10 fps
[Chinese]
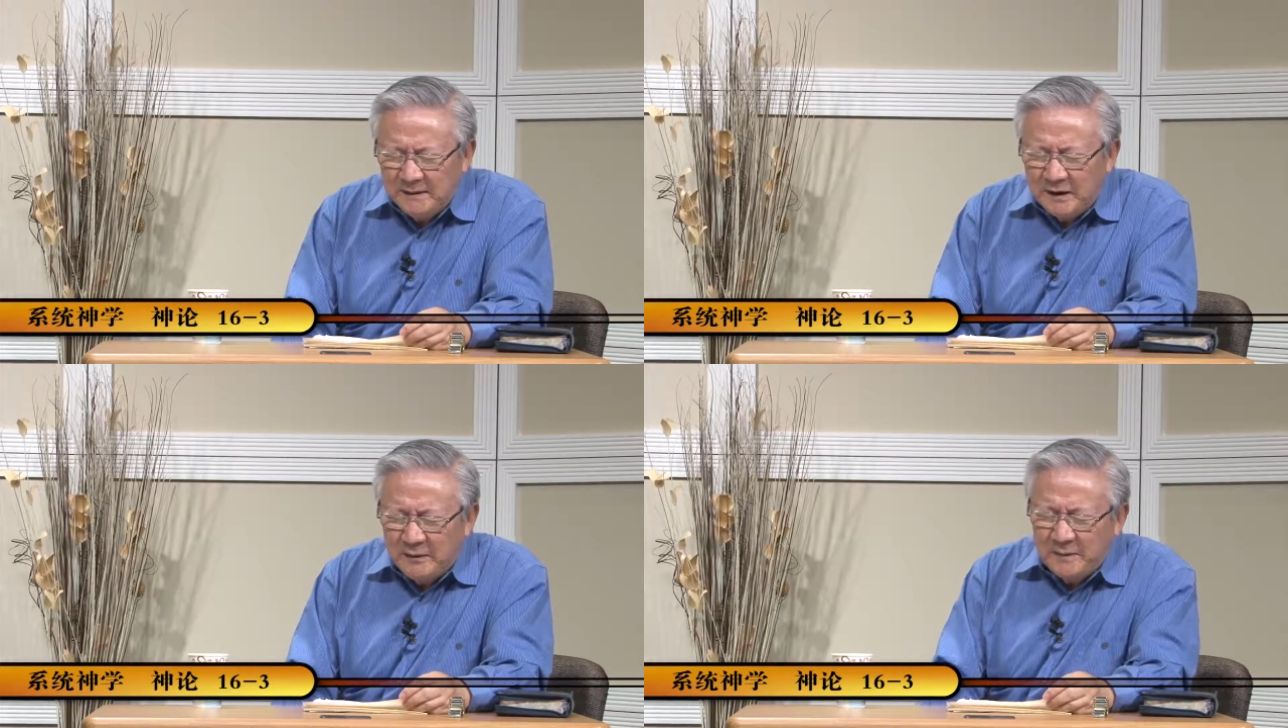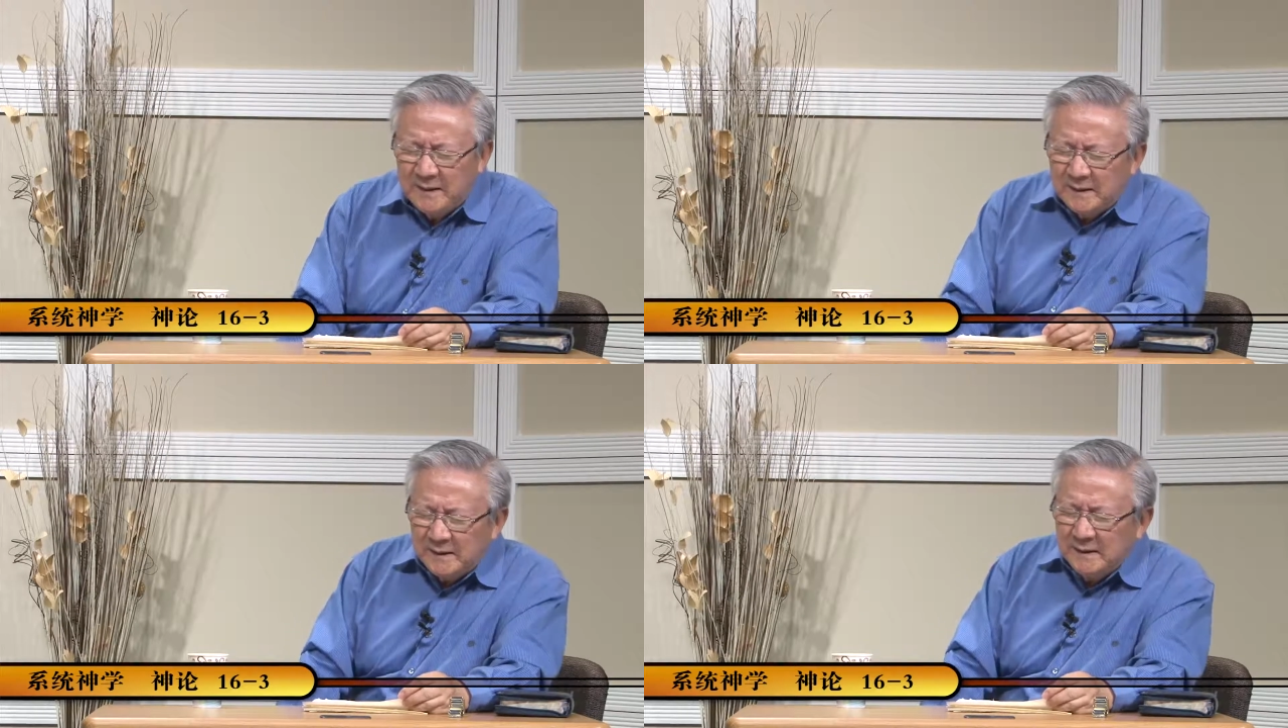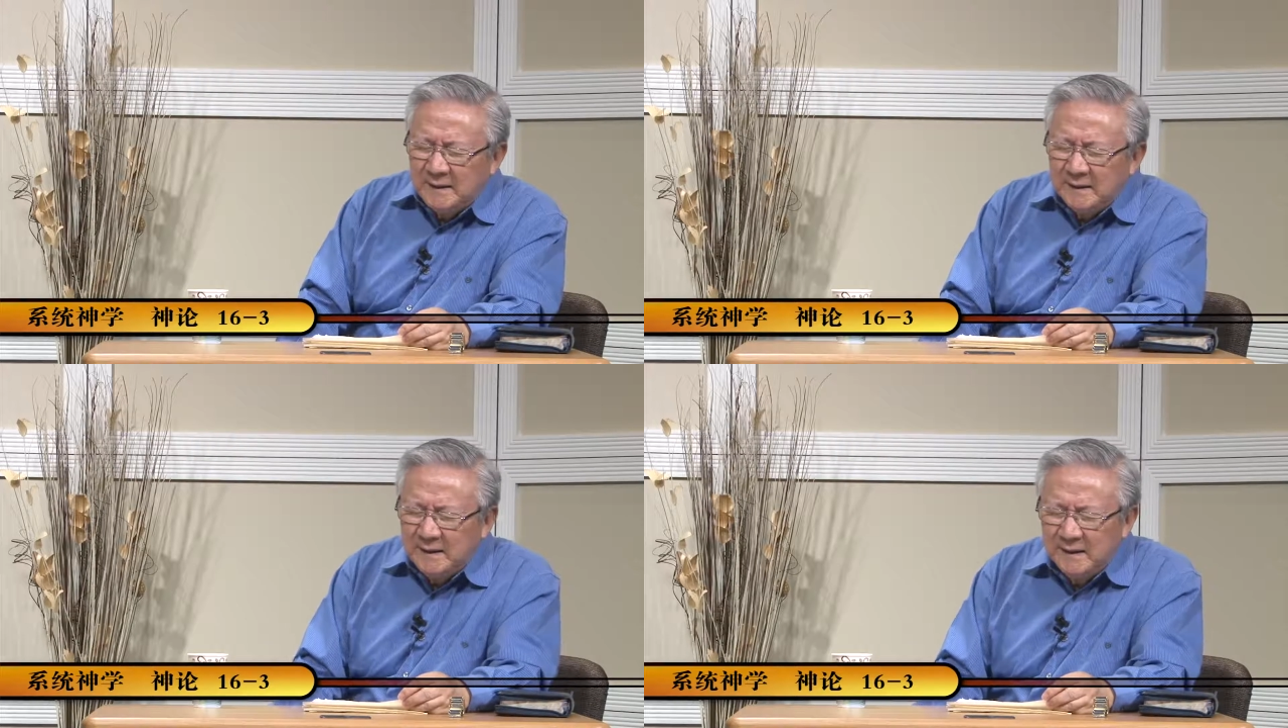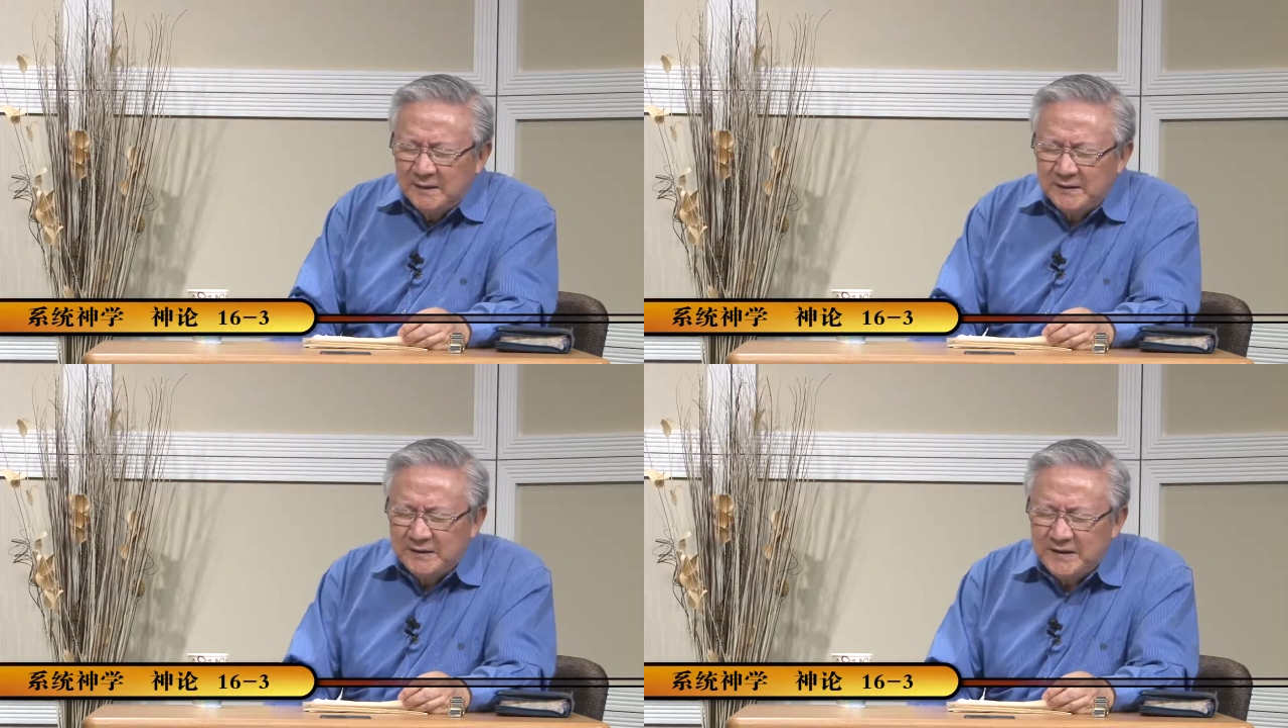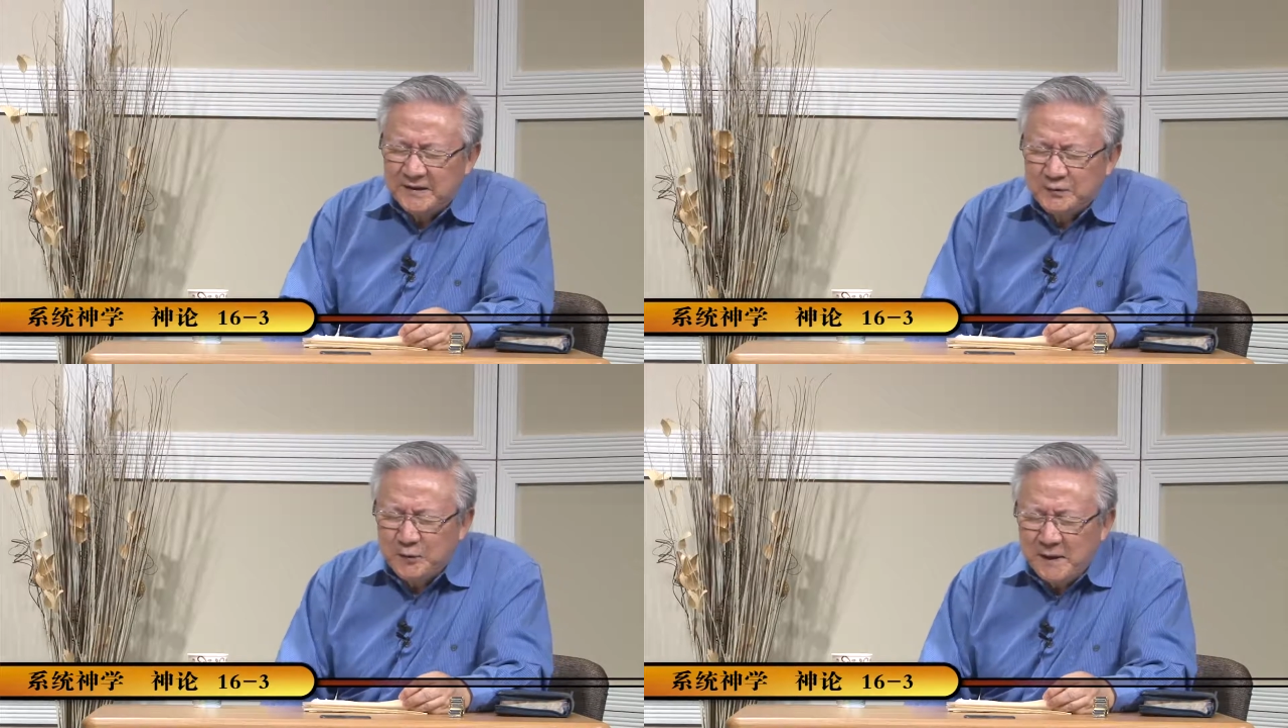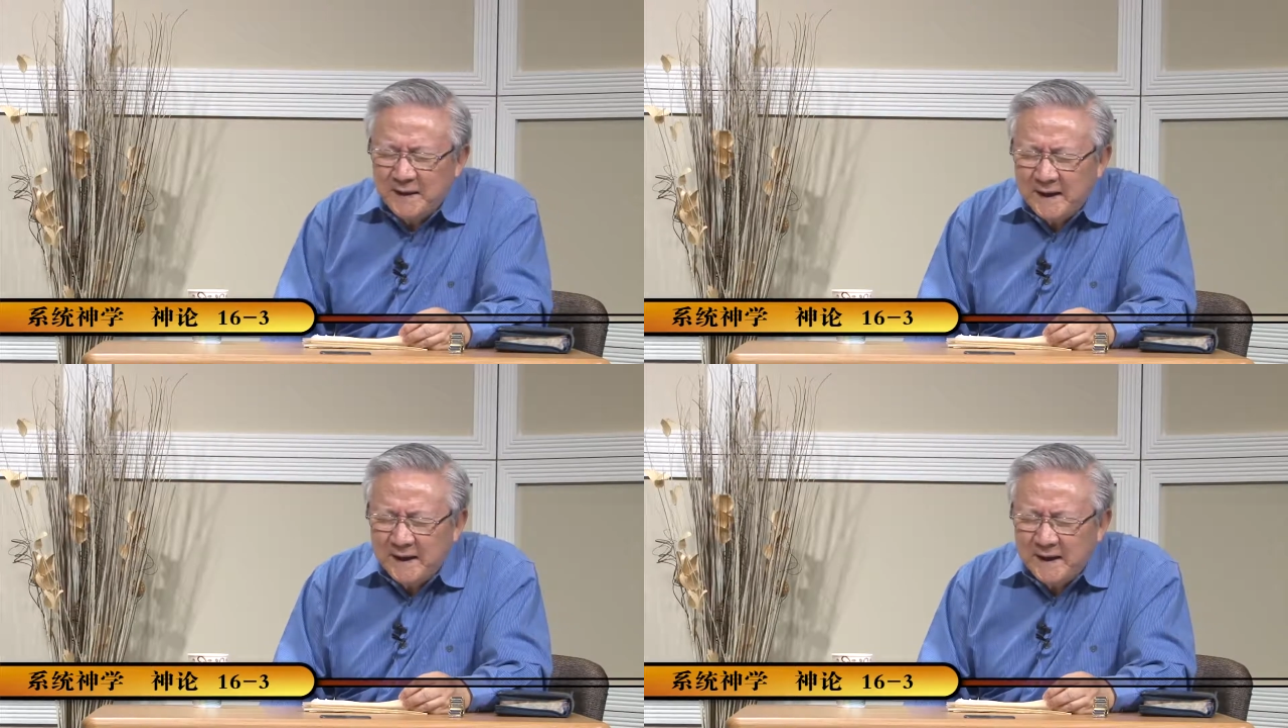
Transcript: 当我们仔细去观